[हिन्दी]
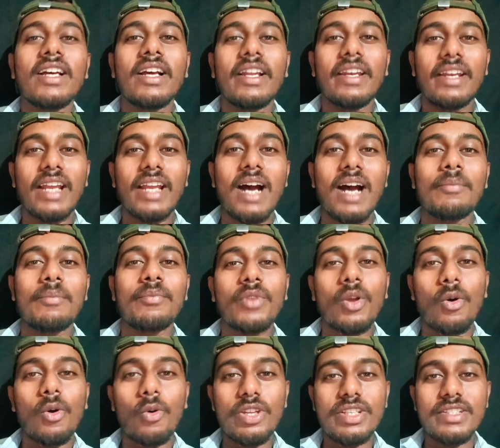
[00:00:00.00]
नाम
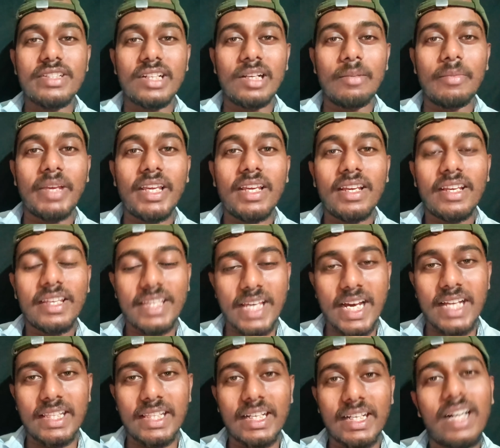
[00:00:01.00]
ओरिजिनल में
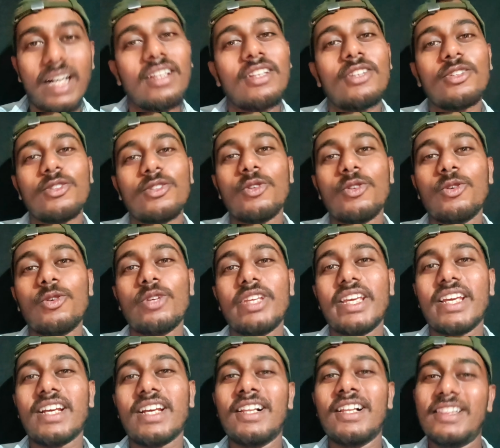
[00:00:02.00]
क्या था तो
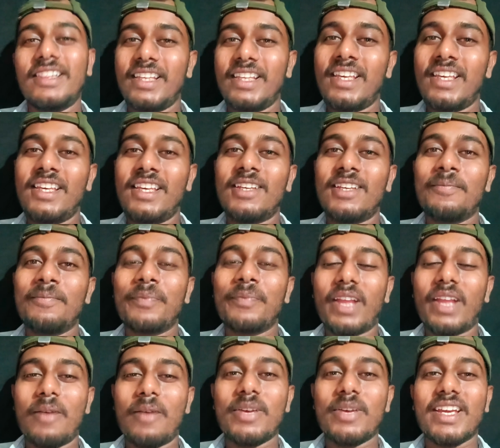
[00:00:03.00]
ये गलती
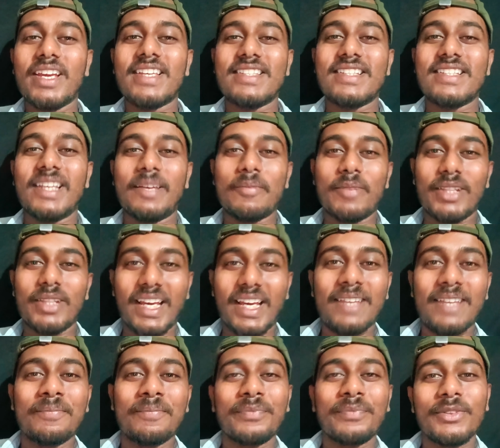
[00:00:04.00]
हमें किसी ने
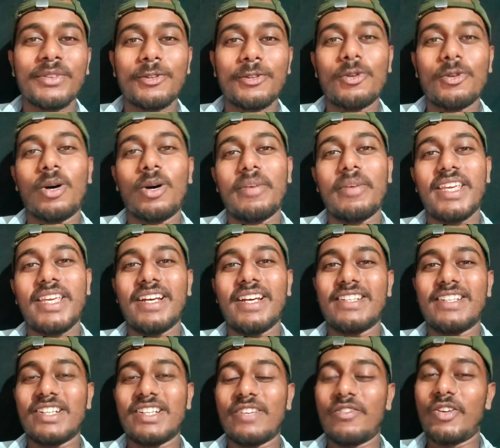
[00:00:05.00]
बताई तो हमें ये
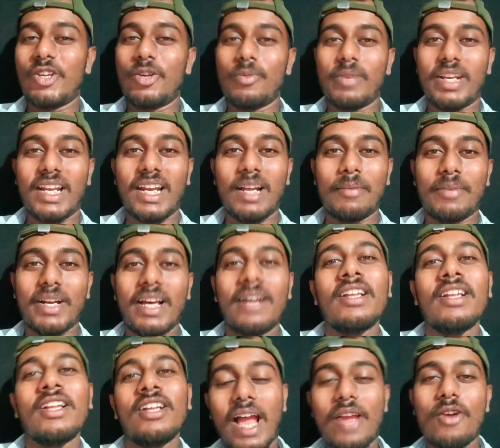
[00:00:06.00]
अर्जेंट वीडियो बनाना पड़ा
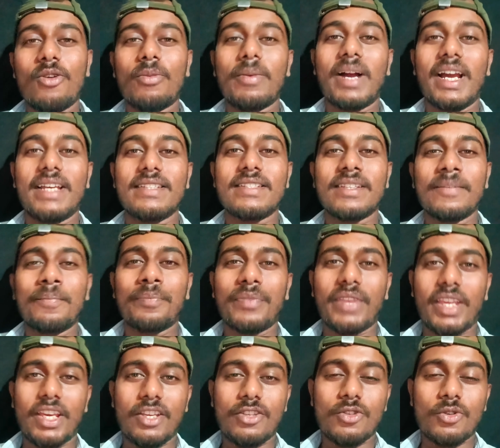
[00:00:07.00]
होप गाइस
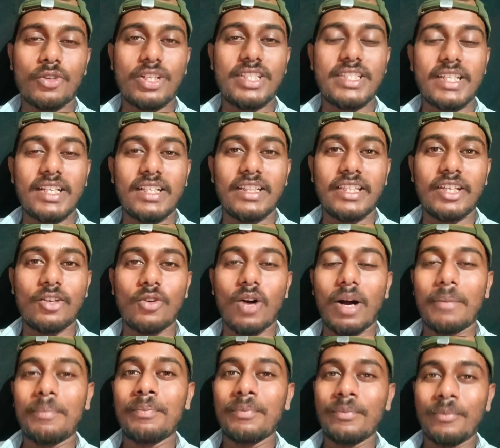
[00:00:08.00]
एक छोटी सी गलती को
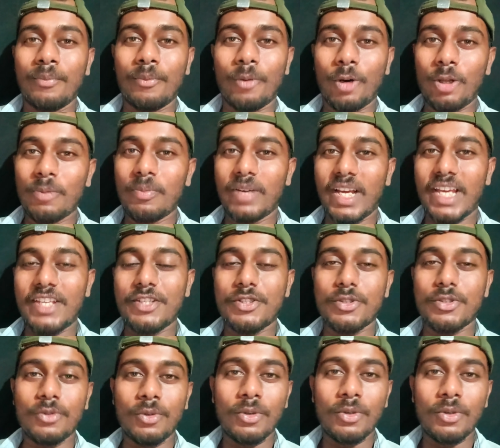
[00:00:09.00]
आप बहुत बड़ा इशू